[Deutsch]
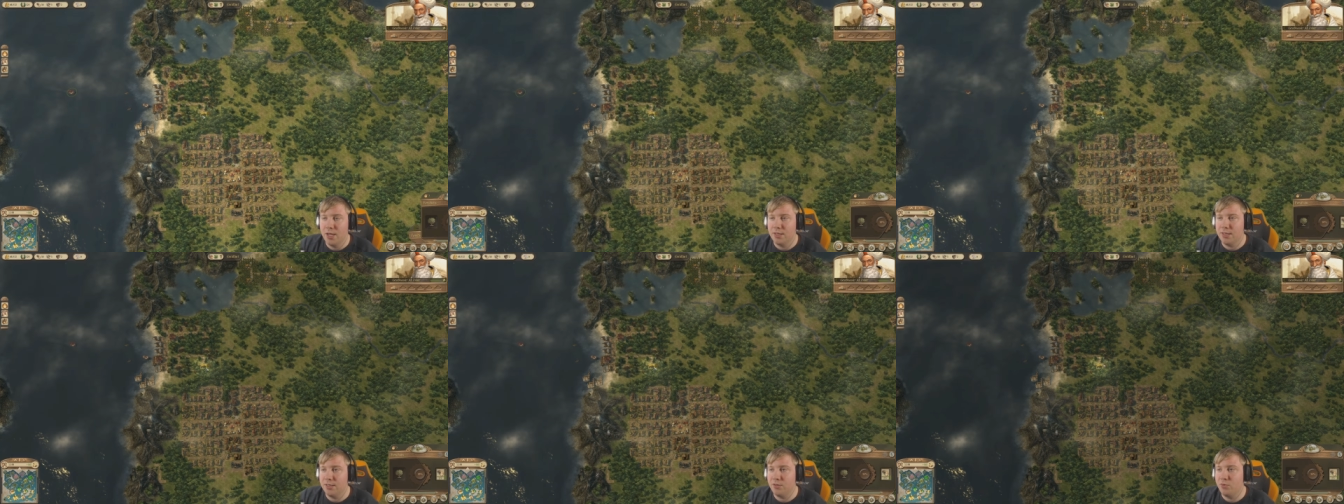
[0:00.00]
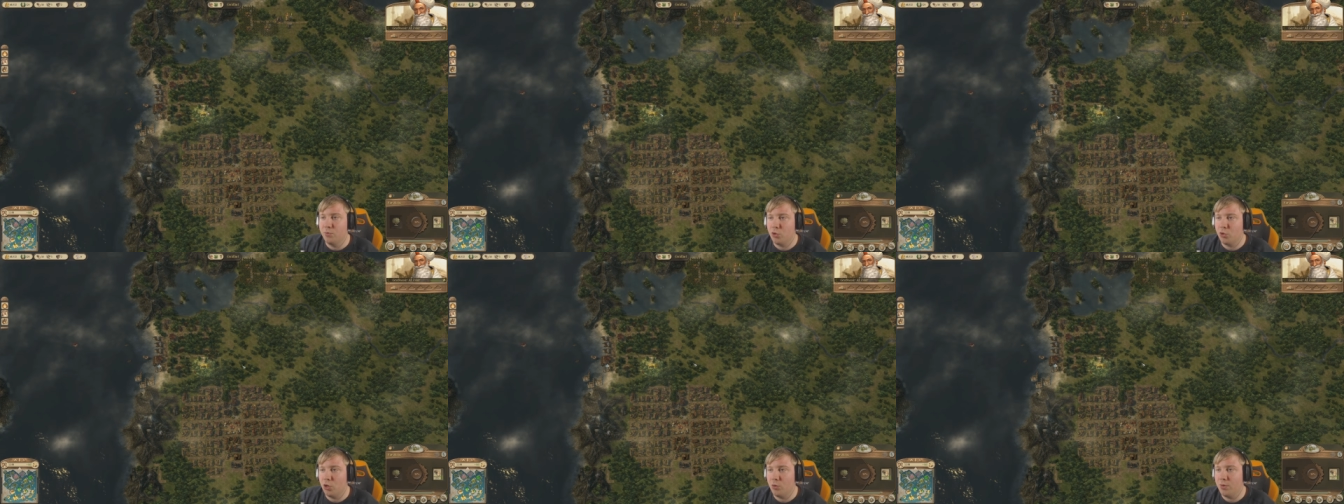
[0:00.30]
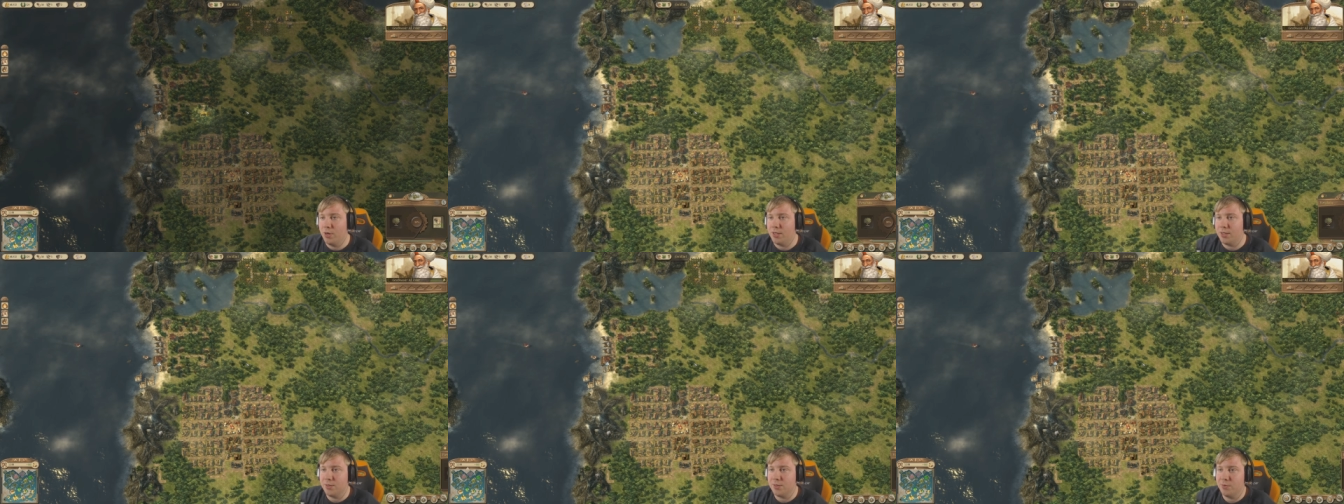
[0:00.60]
Das heißt, wir bekommen
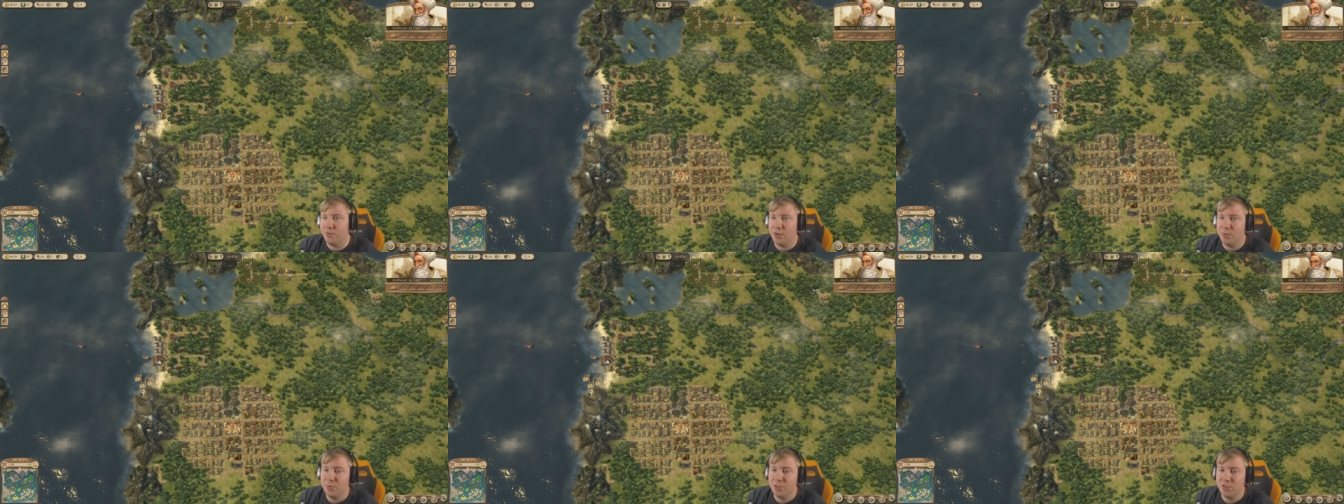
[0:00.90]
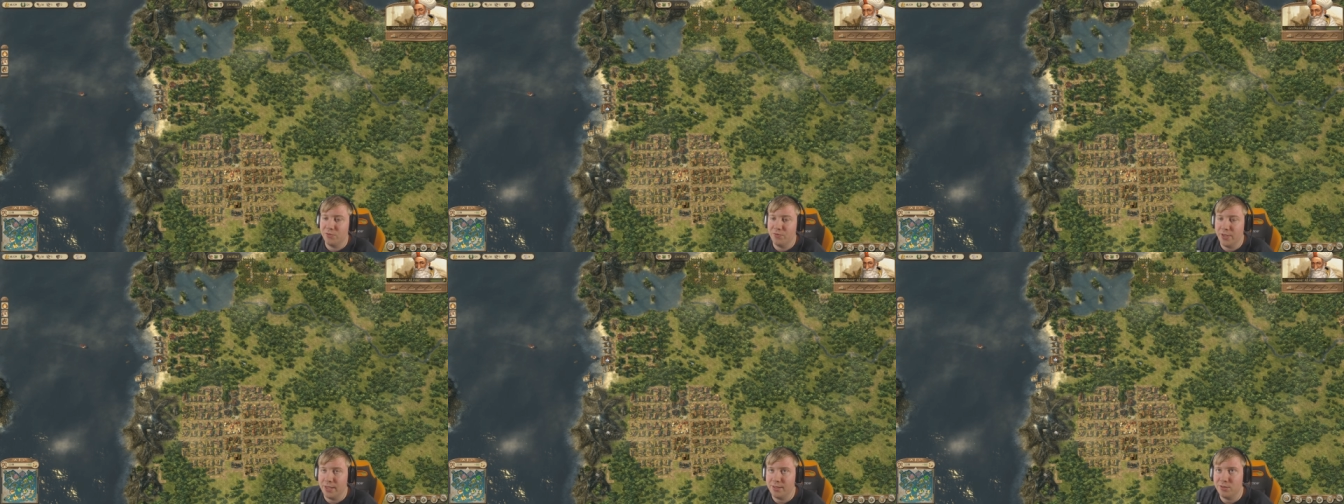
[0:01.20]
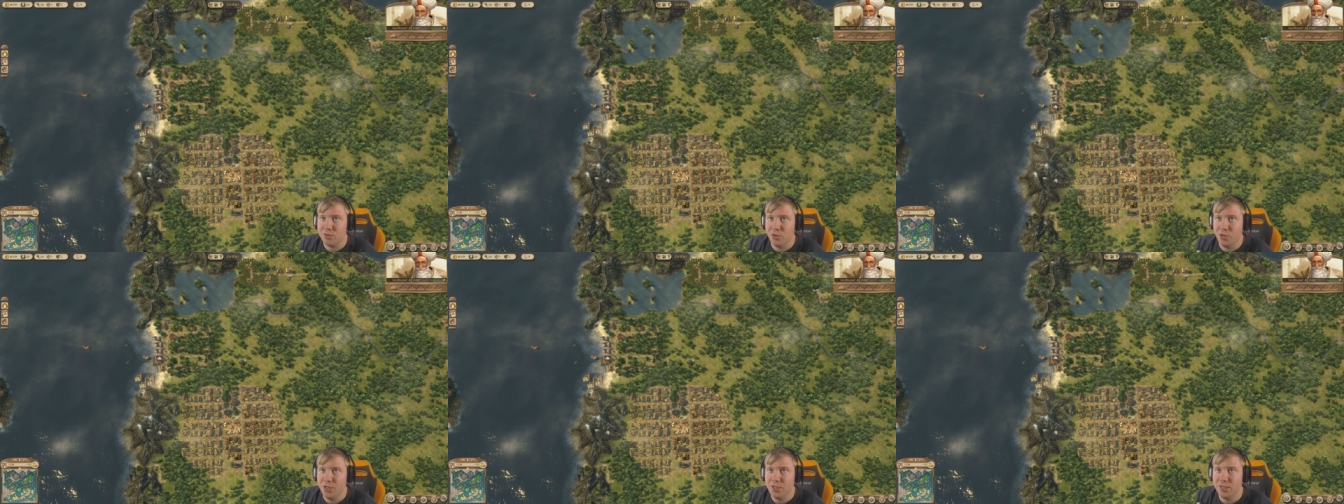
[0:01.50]
gleich ah, erstmal wieder ein bisschen
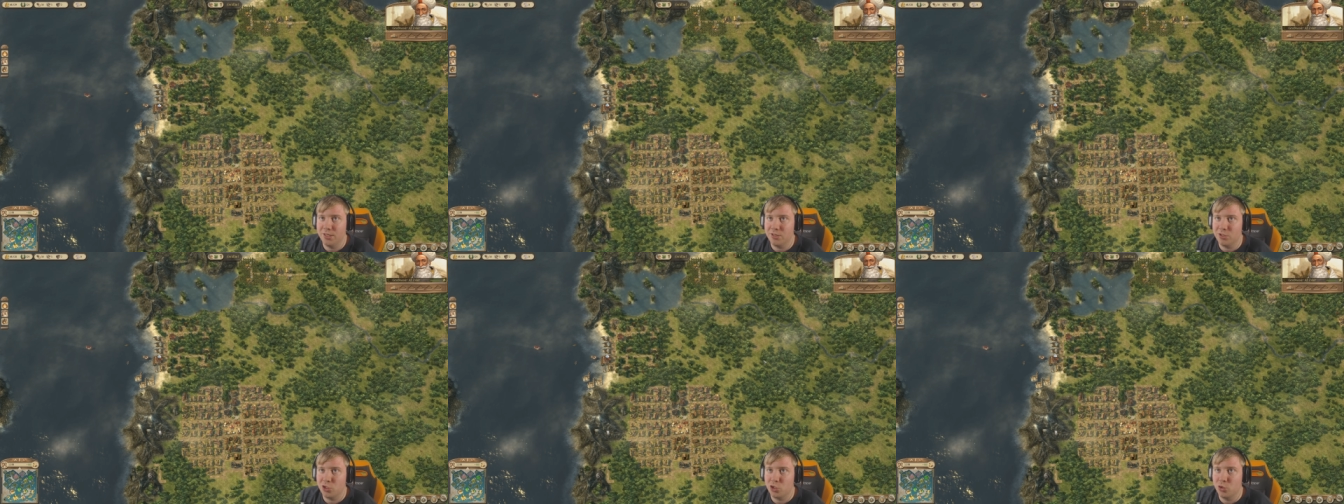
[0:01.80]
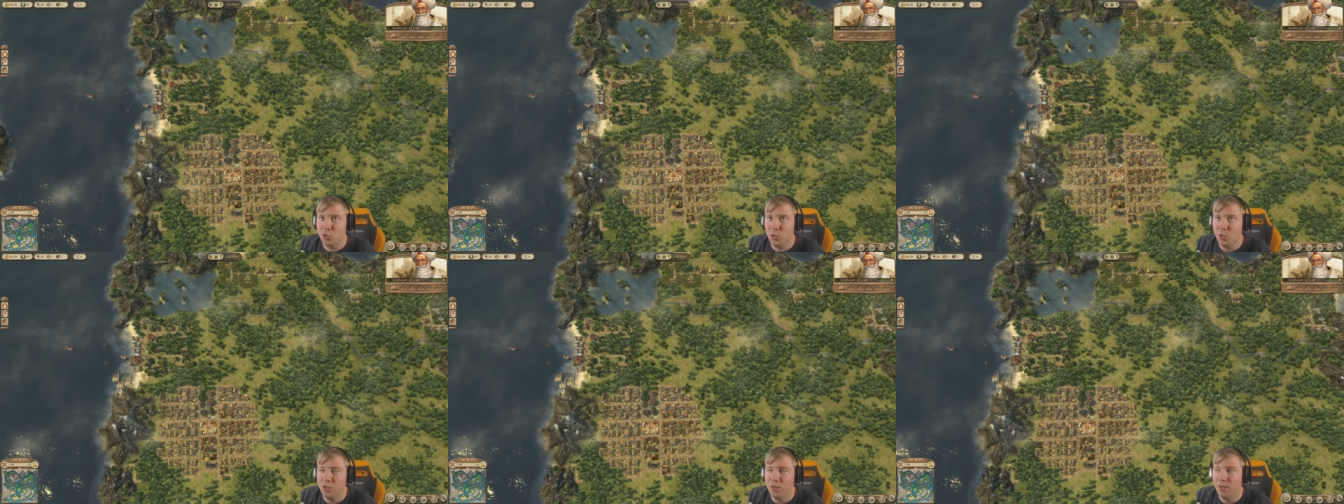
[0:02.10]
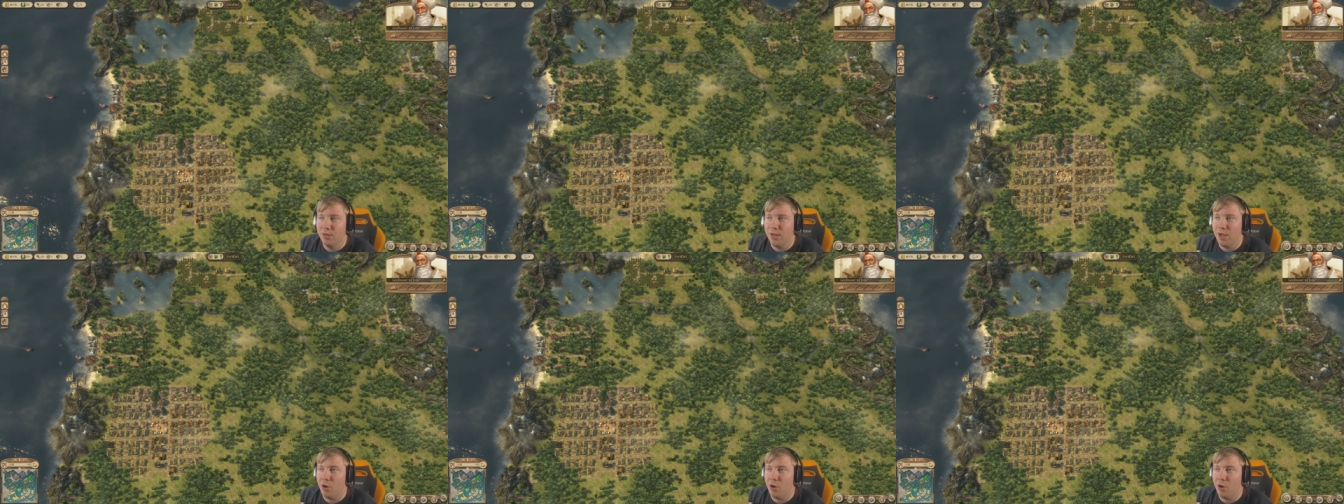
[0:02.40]
Werkzeug. Das ist schön.